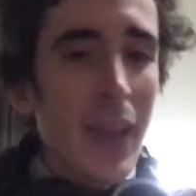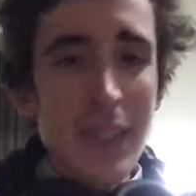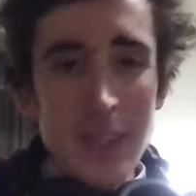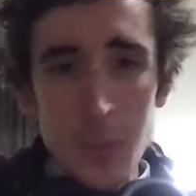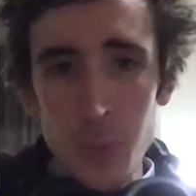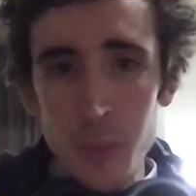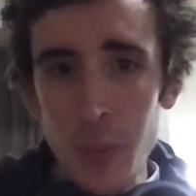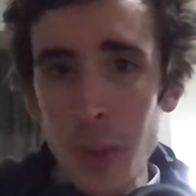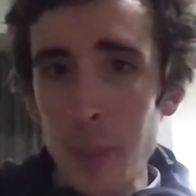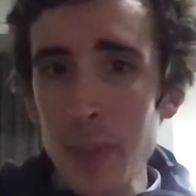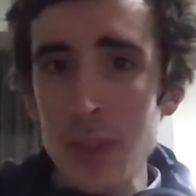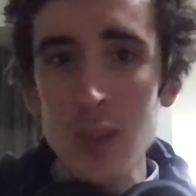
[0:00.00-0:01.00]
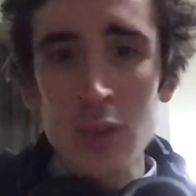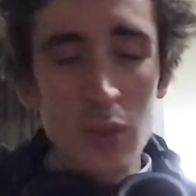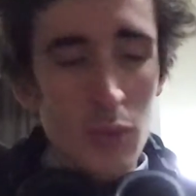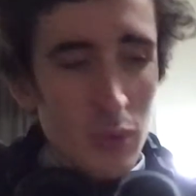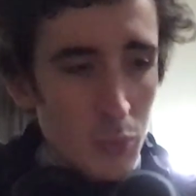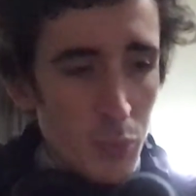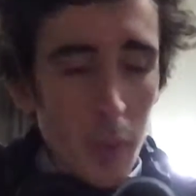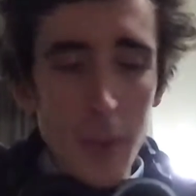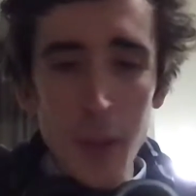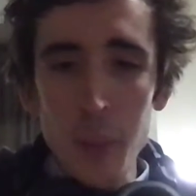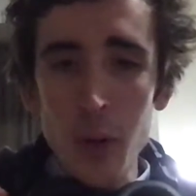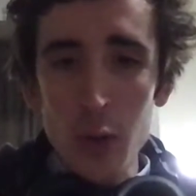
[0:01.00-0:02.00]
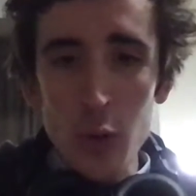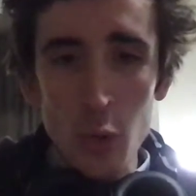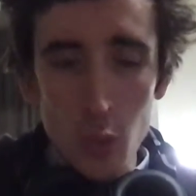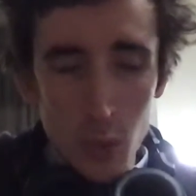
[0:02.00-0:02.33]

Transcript: Ça peut permettre, premièrement, le,